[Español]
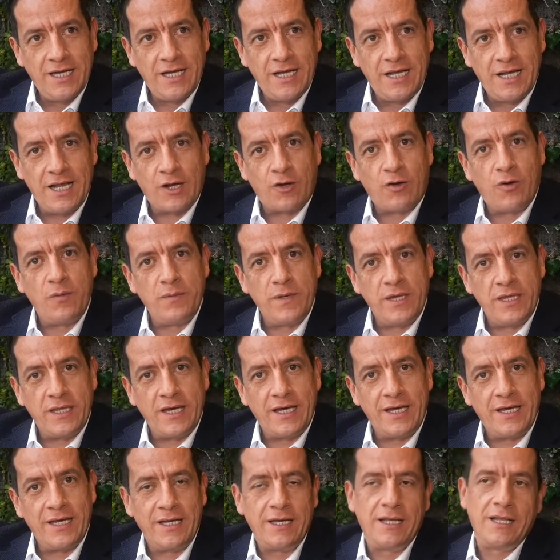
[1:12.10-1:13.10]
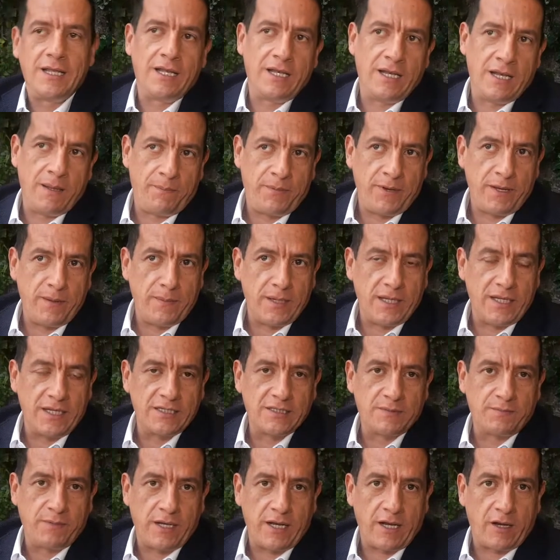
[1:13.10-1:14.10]
la comida, la primera es
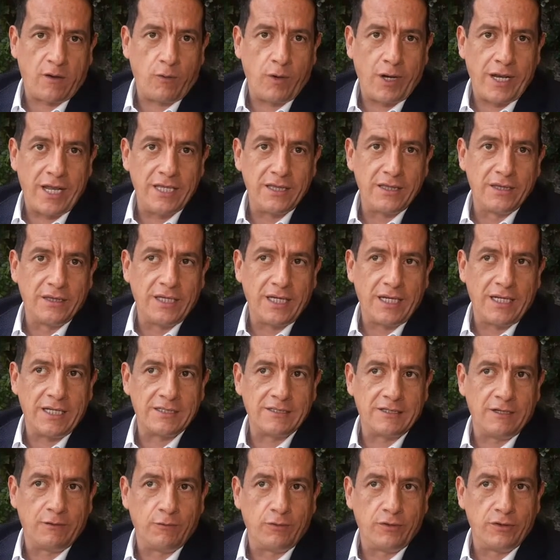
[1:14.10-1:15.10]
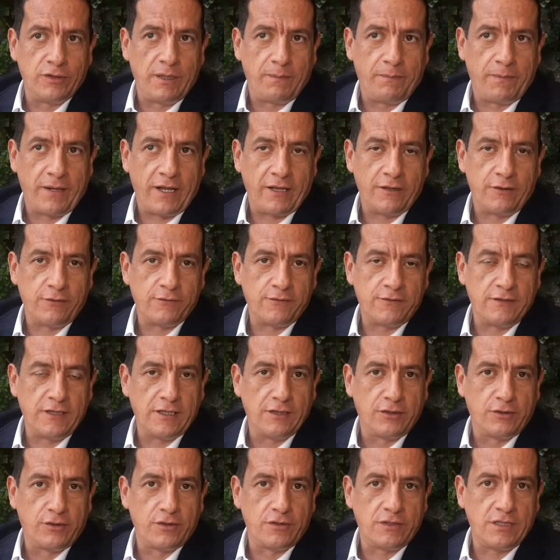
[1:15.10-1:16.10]
para 40, la segunda para
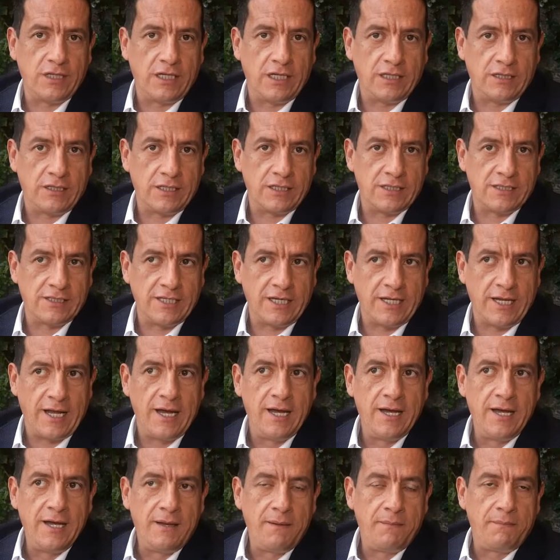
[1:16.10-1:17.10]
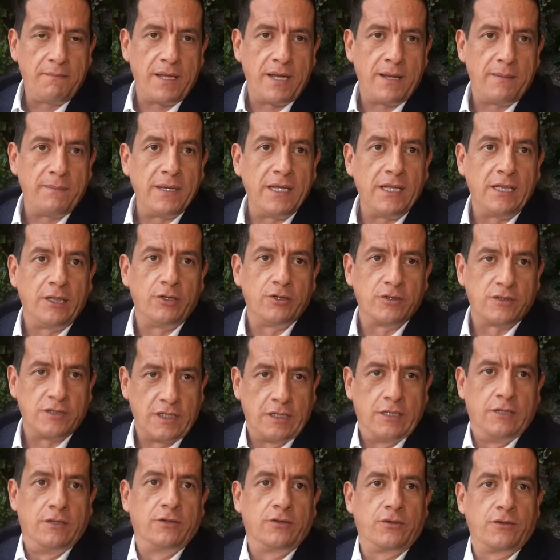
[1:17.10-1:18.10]
200 y la tercera para
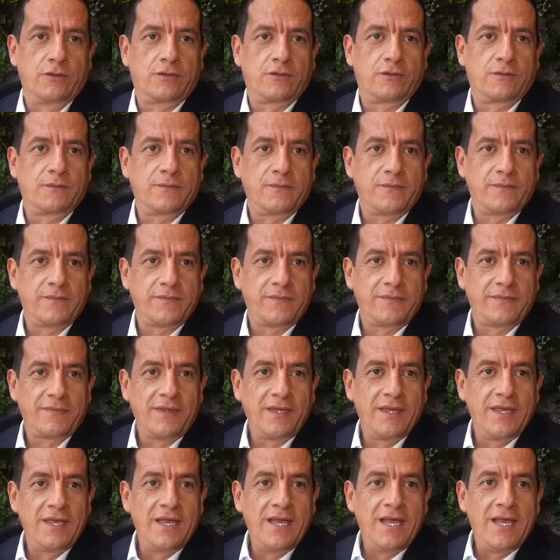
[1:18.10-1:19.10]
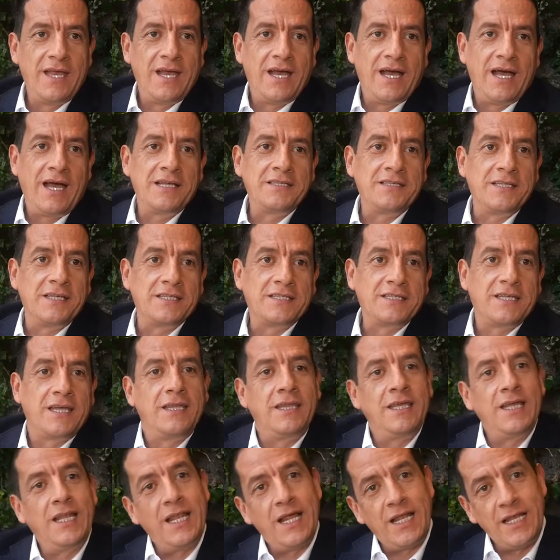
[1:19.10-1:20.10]
1200. Así es que
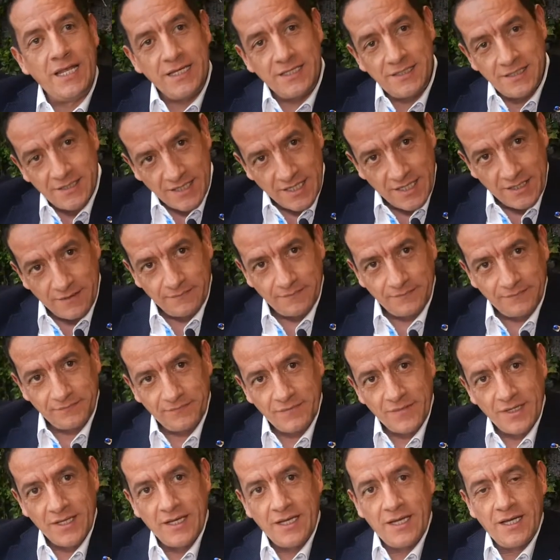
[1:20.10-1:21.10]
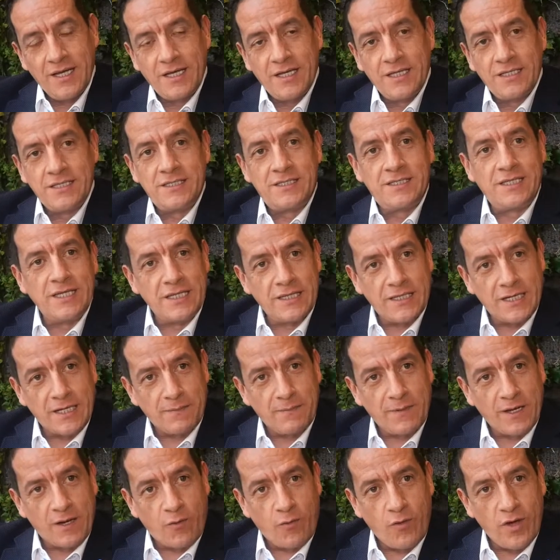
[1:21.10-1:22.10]
di la lista, sin
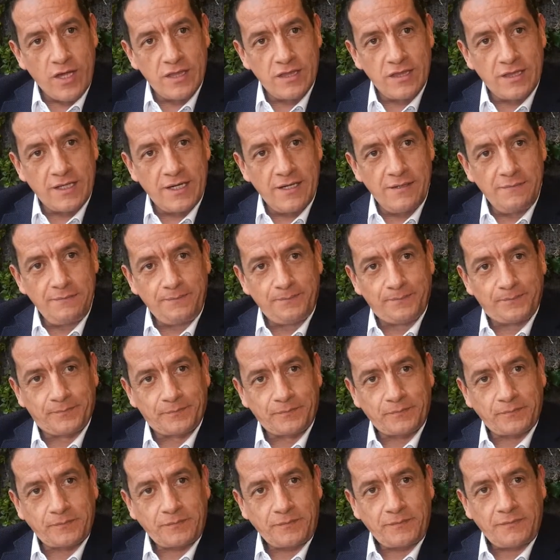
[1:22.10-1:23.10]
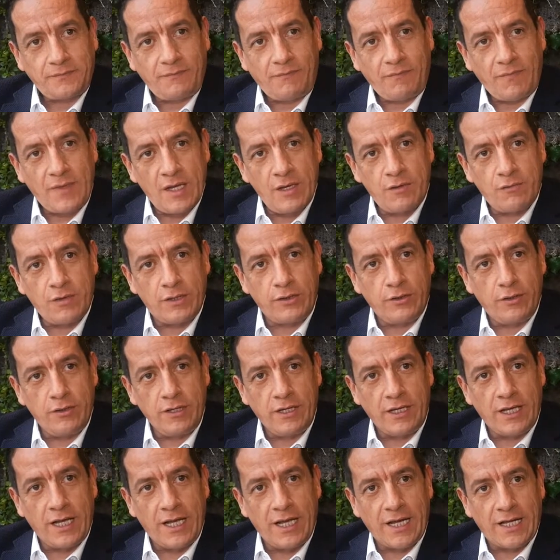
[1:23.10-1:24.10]
darme cuenta, cuando
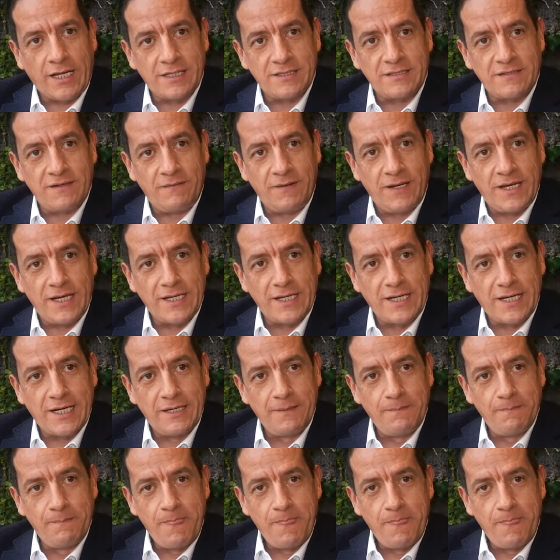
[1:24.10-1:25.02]
llegué a la Casa Blanca,